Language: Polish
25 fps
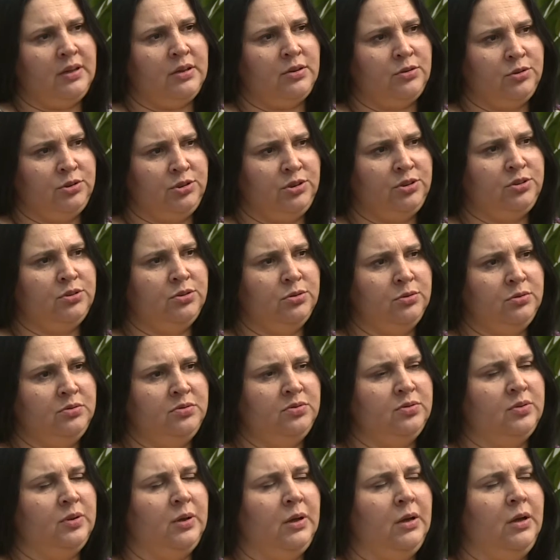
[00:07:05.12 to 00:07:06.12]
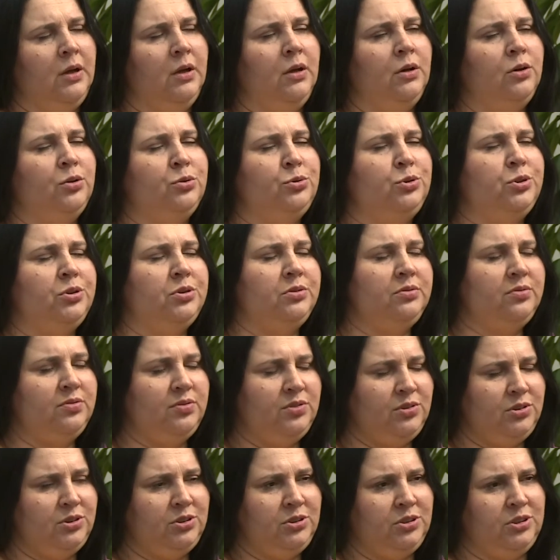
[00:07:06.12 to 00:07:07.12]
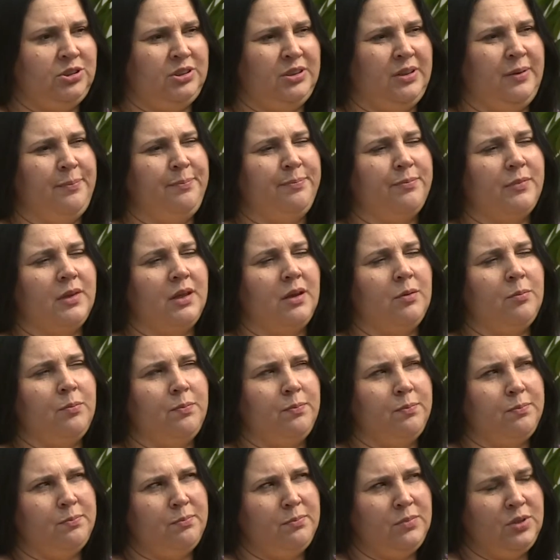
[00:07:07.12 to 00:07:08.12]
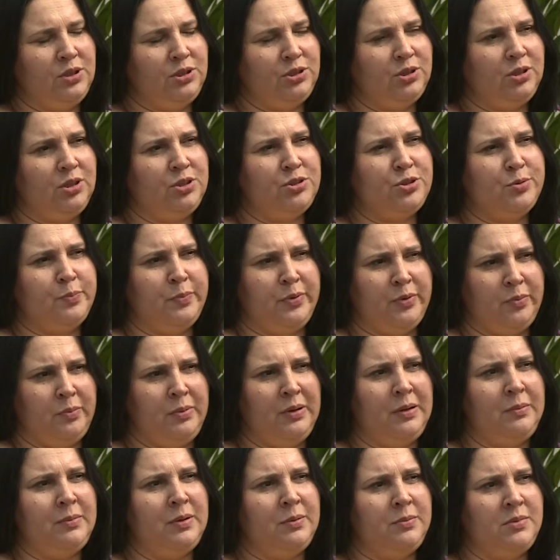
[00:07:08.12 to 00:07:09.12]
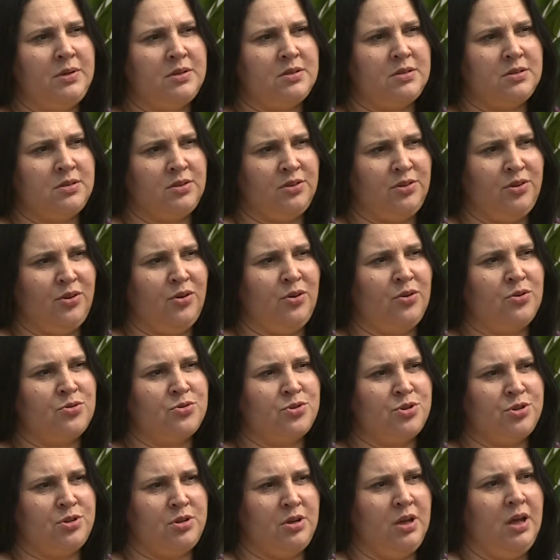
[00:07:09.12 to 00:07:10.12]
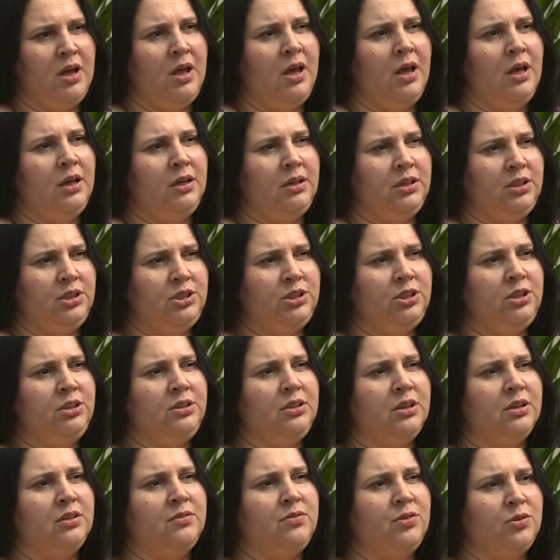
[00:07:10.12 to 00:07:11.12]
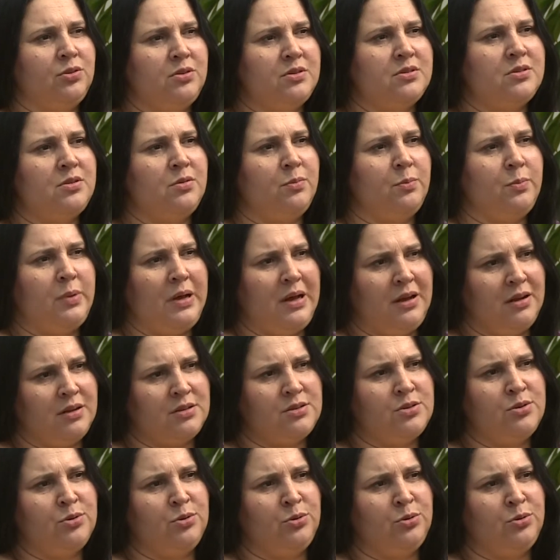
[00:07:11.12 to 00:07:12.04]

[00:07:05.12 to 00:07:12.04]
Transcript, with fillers: rodziców. Oczywiście Myślę, że problemem jest to, że jeśli te kwoty są bardzo